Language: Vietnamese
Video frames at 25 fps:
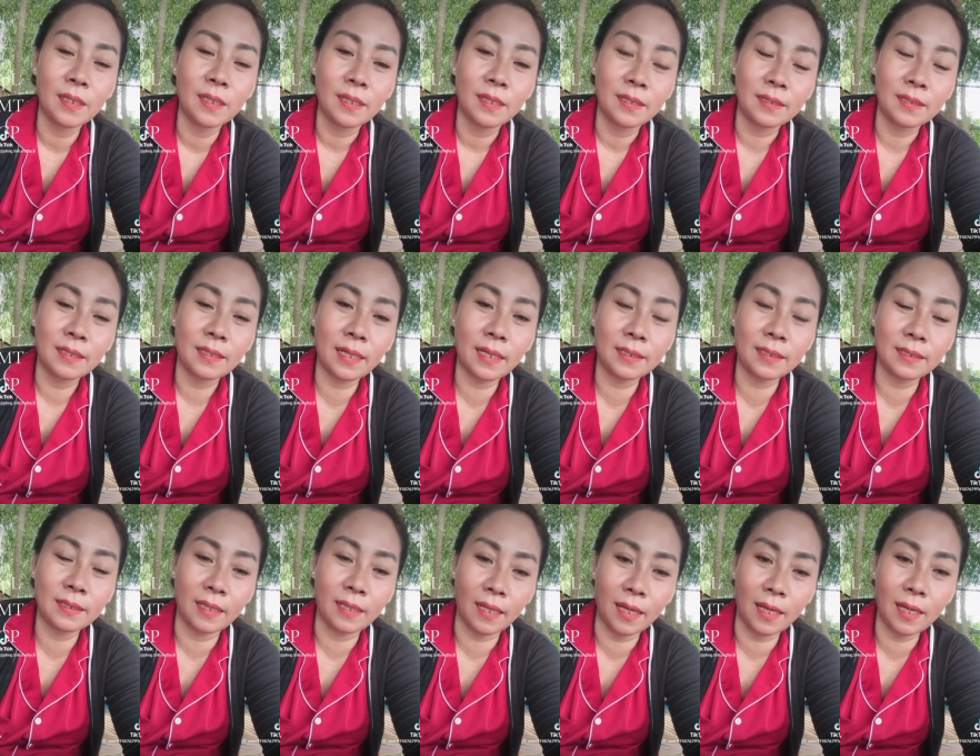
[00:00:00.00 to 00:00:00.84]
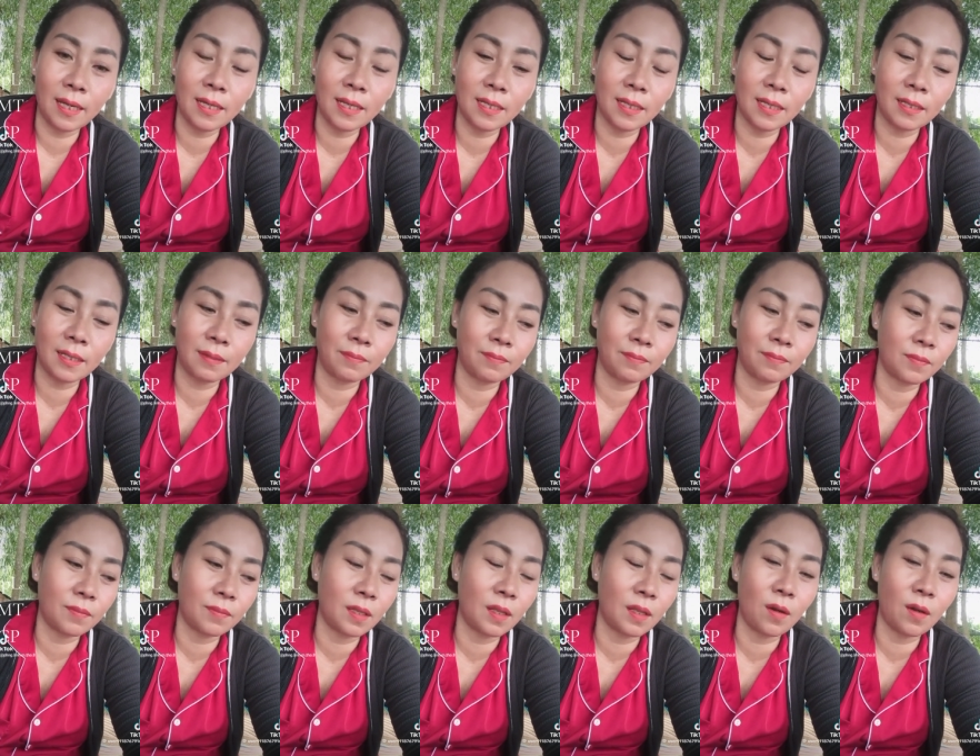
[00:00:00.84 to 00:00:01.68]
sang sẻ
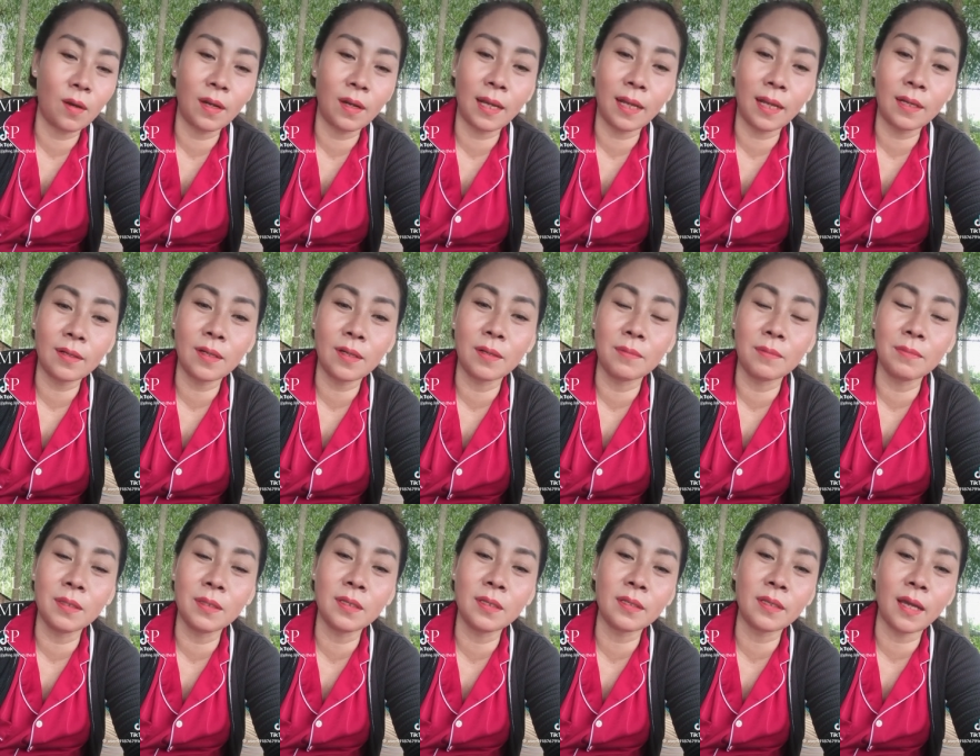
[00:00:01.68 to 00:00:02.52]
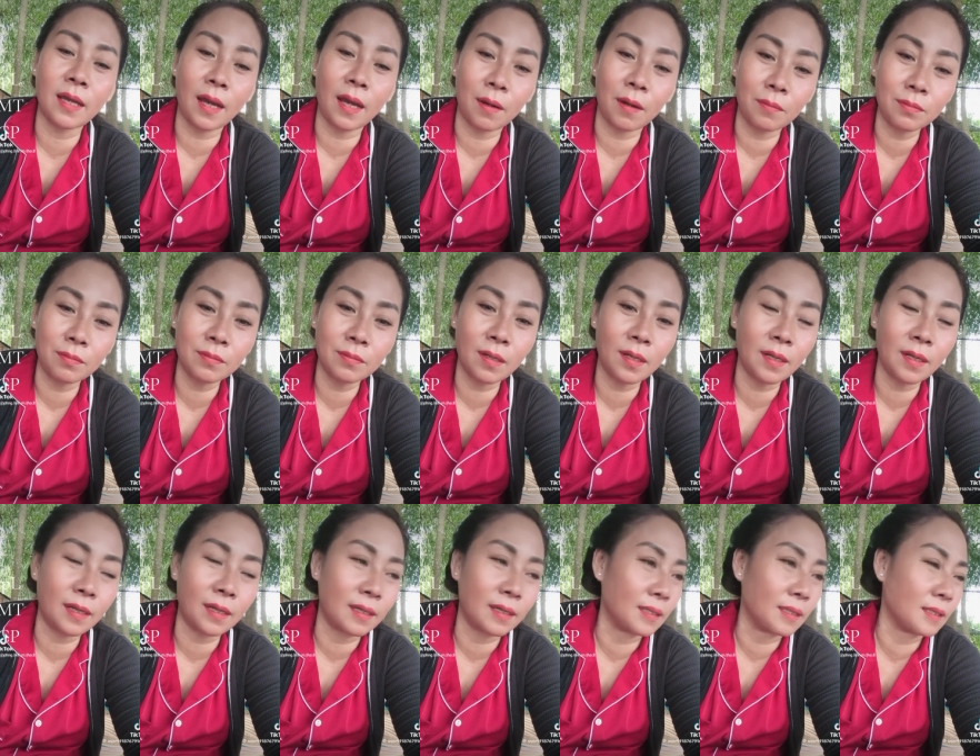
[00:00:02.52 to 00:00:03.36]
lo lắng cơm nước cho ổng đó
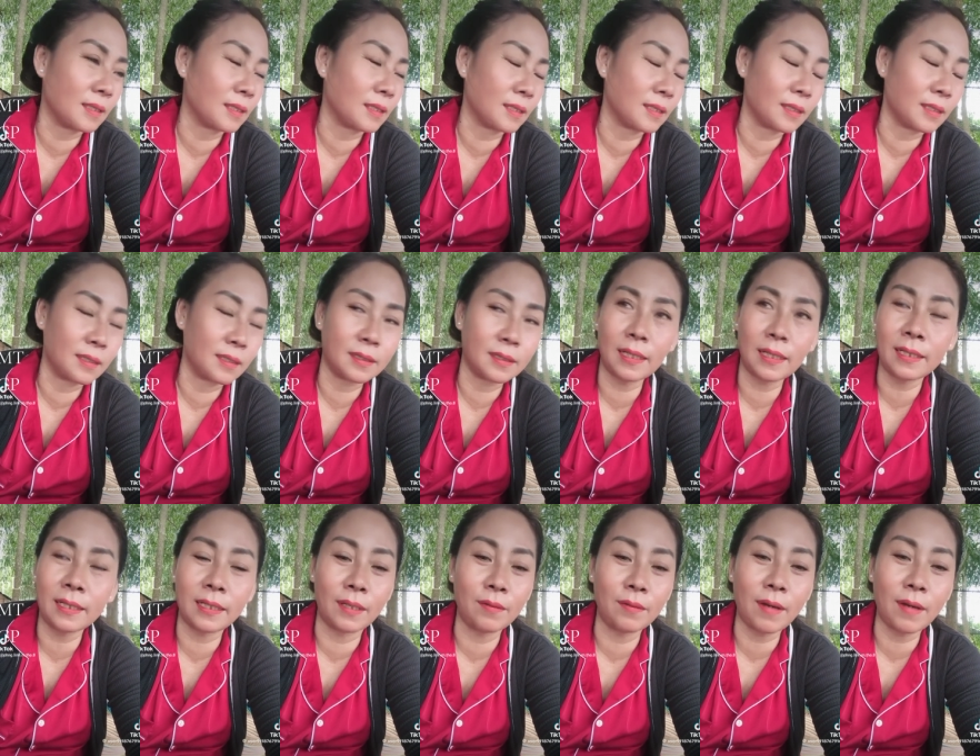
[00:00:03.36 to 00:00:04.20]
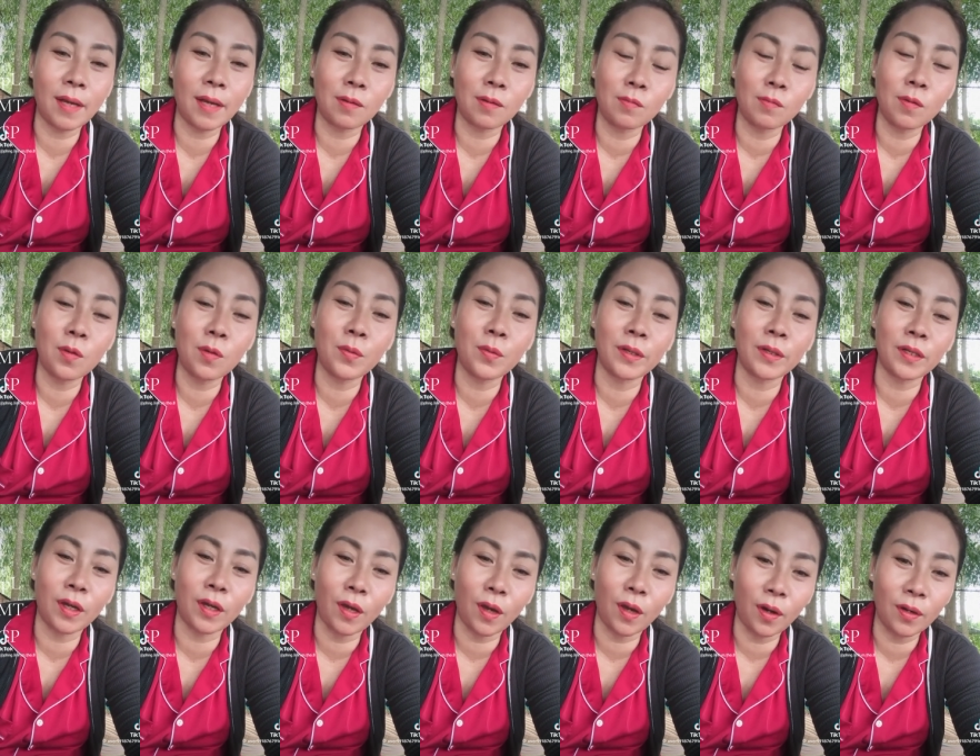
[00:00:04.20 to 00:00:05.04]
là các kiểu ai cũng có quyền
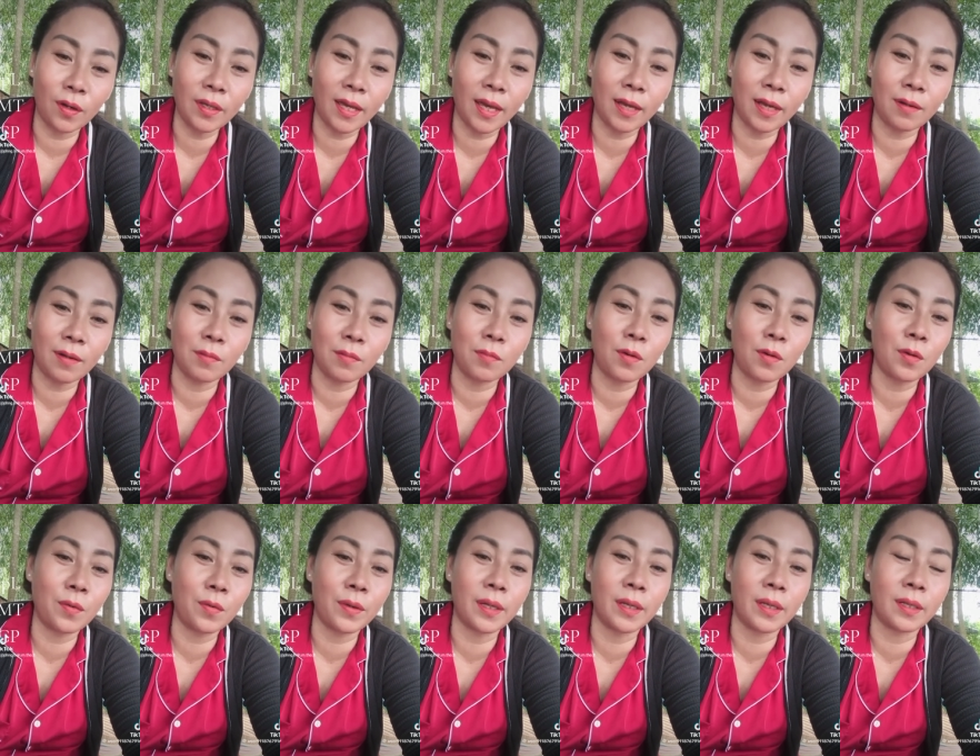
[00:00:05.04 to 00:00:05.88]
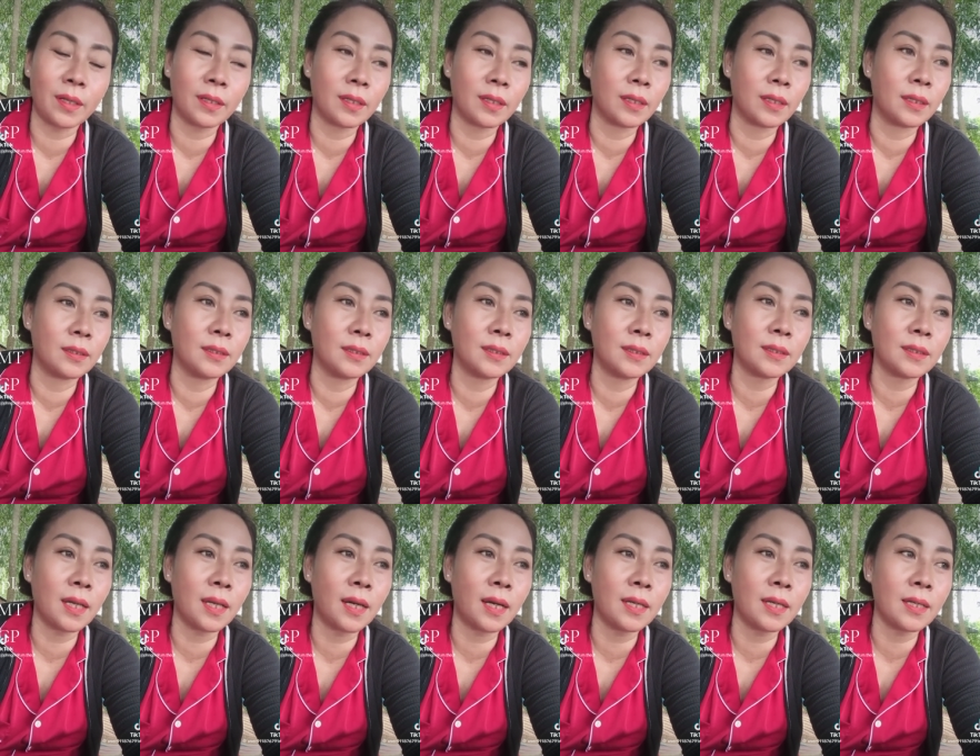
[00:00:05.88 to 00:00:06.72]
đòi hỏi ai cũng có quyền ờ, hướng
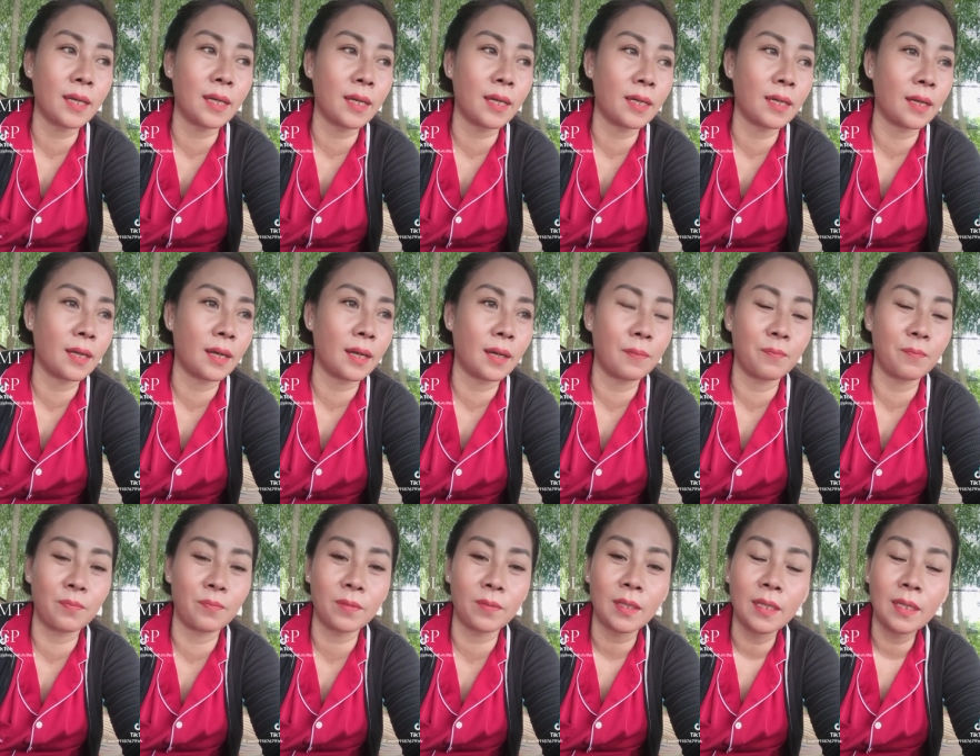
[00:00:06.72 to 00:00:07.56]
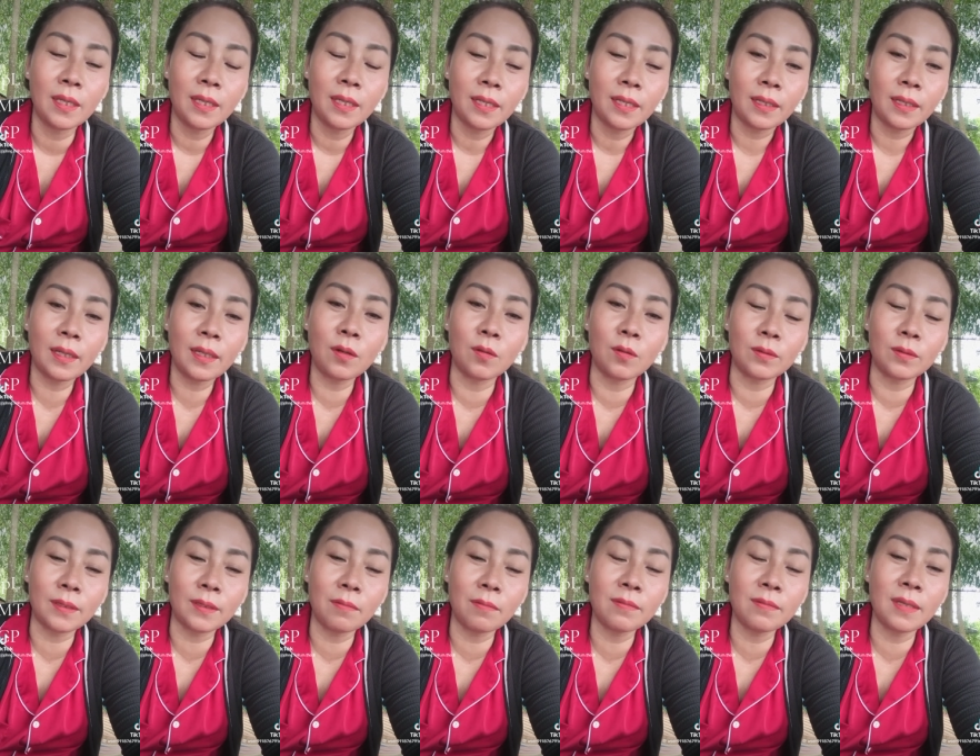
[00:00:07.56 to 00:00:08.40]
tới cái cái cuộc
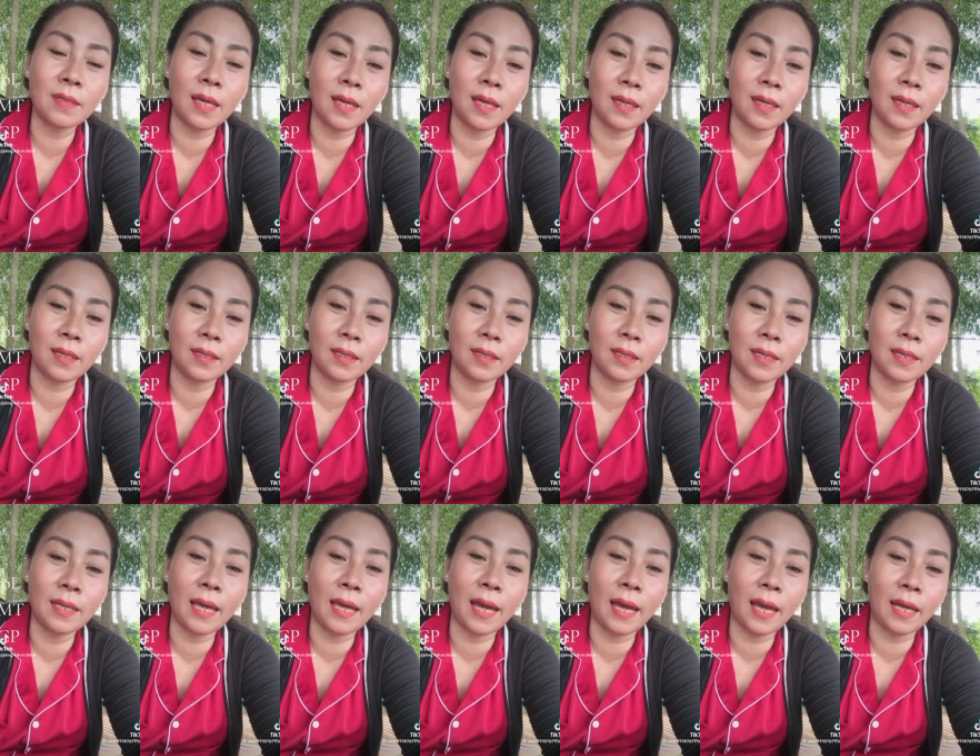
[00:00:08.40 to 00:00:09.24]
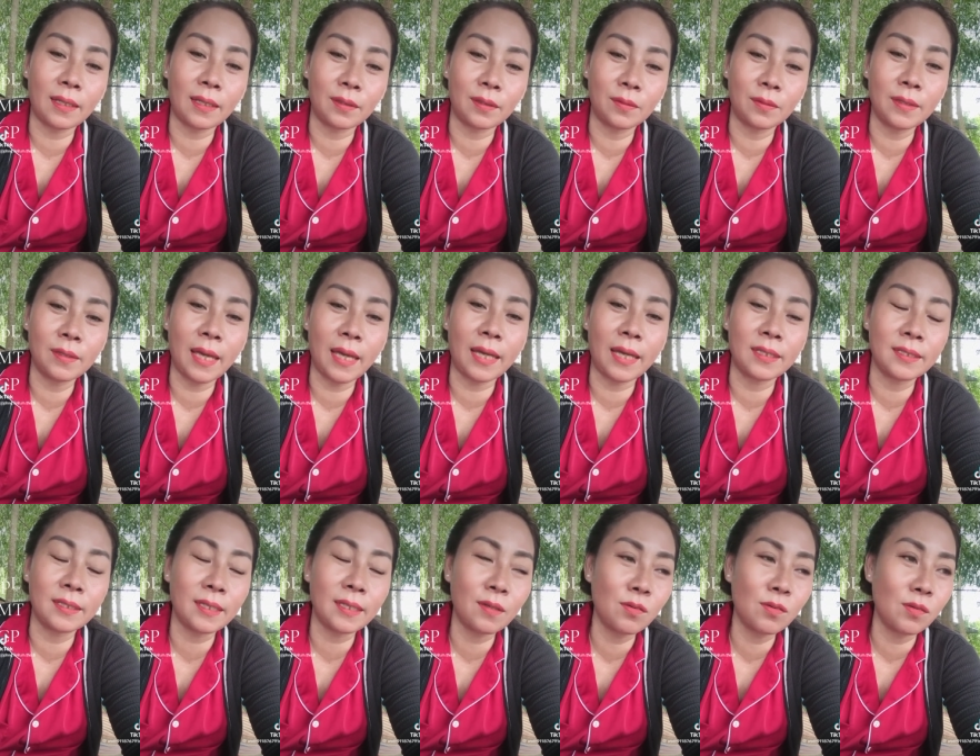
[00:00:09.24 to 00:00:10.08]
sống về về già tuổi già
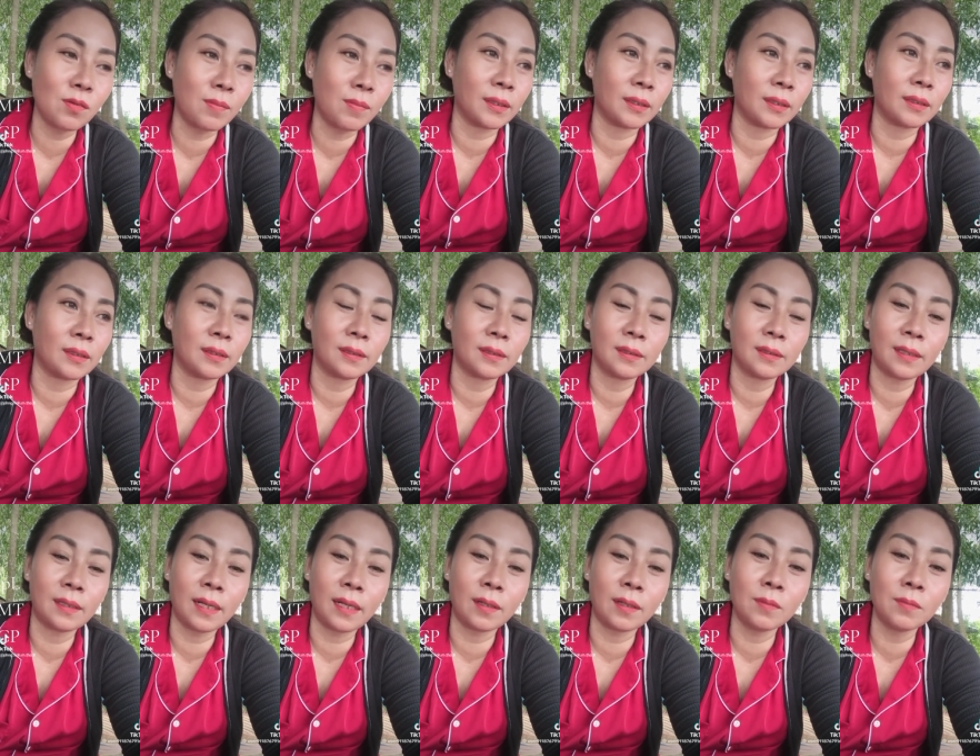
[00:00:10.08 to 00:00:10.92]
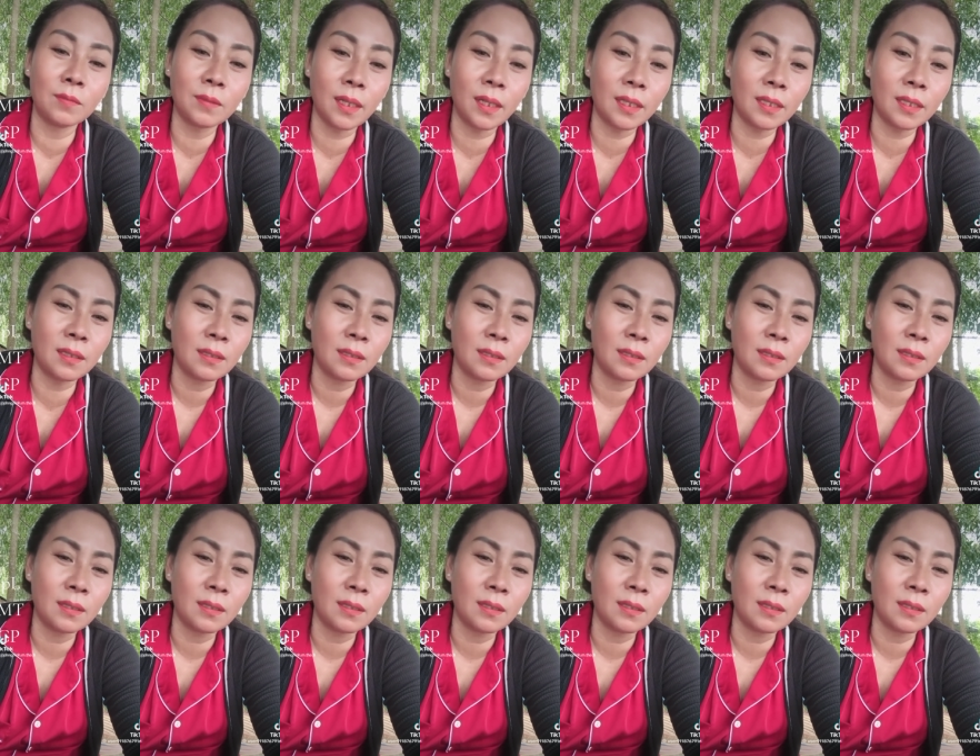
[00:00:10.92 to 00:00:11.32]
sức yếu của mình là đúng hết